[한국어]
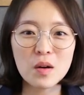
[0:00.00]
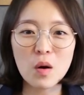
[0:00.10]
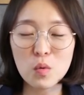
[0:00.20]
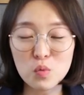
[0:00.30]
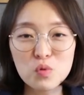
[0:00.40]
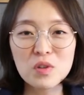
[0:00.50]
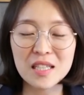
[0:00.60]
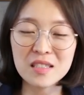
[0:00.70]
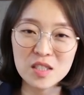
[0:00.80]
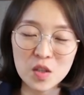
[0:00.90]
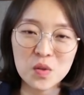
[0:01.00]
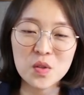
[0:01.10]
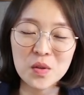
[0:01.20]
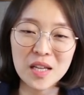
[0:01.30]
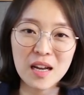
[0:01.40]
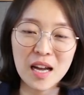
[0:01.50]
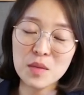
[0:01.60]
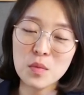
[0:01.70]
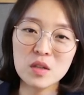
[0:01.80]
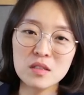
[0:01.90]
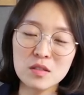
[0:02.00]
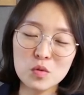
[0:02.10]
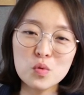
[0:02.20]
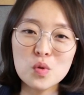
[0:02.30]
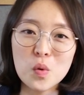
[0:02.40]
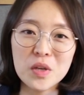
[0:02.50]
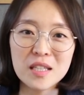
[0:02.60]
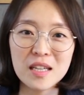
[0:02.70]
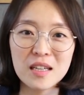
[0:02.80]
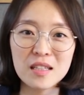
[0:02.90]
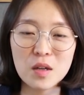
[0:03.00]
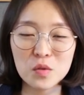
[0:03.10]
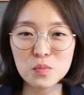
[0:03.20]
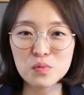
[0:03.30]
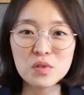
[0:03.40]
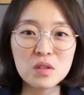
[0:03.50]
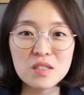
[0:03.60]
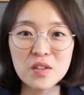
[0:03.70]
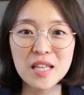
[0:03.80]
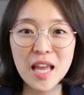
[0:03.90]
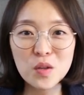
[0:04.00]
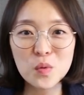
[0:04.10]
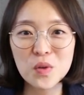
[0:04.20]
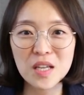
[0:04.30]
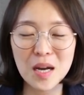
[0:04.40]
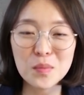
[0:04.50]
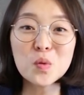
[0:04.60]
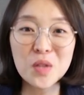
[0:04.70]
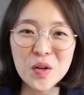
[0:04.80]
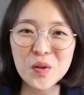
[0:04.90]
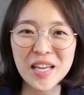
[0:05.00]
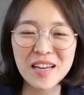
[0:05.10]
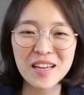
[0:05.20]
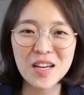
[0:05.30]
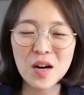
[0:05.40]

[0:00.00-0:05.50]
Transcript: 어, 우울 같은 정서나 아니면 그 우울로 인한 어떤 부정적인 행동이 감소되거나